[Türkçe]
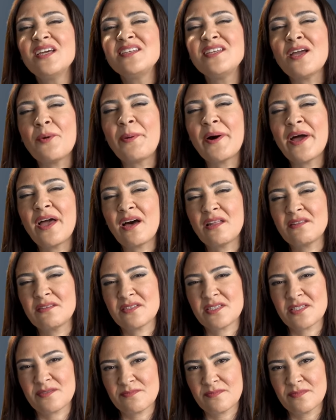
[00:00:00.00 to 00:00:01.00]

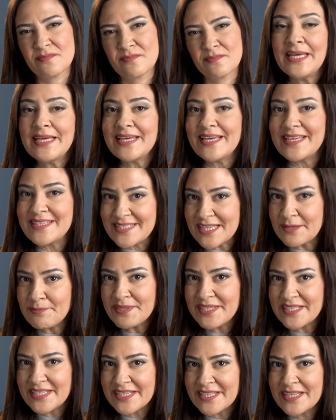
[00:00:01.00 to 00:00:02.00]
Yapayalnızım. E
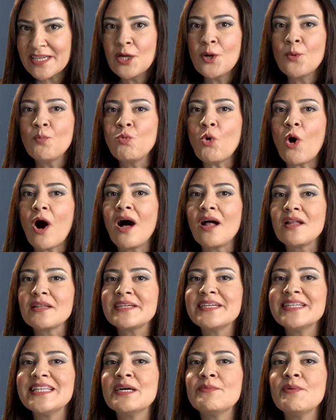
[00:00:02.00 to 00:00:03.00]
tabii ki bu
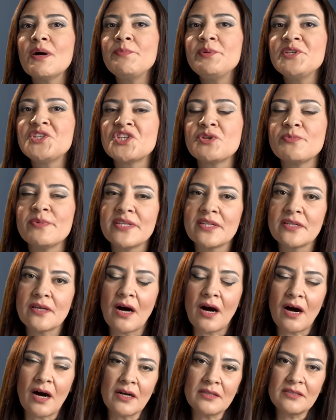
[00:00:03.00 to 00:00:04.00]
algılama biçiminin
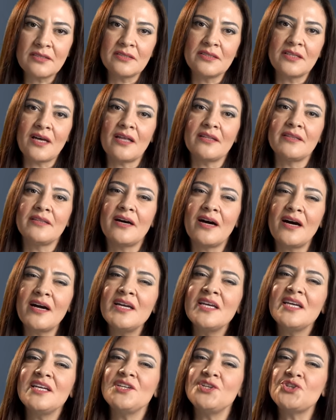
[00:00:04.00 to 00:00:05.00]
ardından
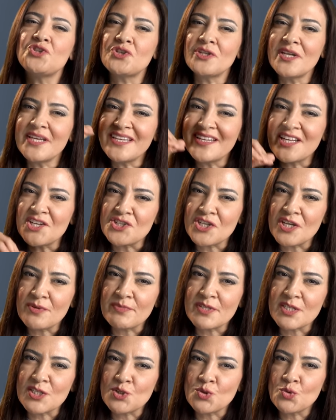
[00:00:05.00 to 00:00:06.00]
da içine
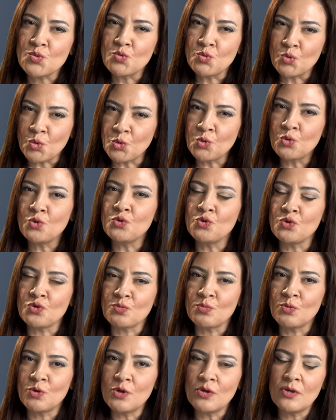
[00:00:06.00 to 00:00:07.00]
gireceğimiz duygu
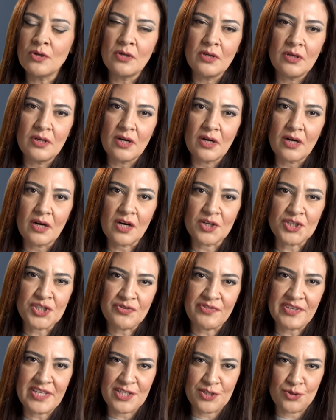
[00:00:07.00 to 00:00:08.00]
durumu
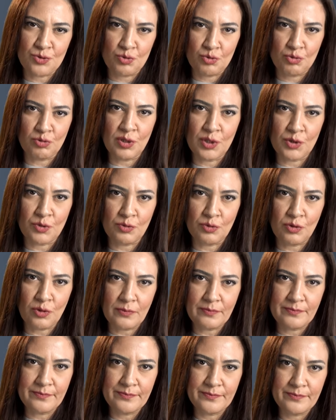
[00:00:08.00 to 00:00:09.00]
acı verici duygular oluyor.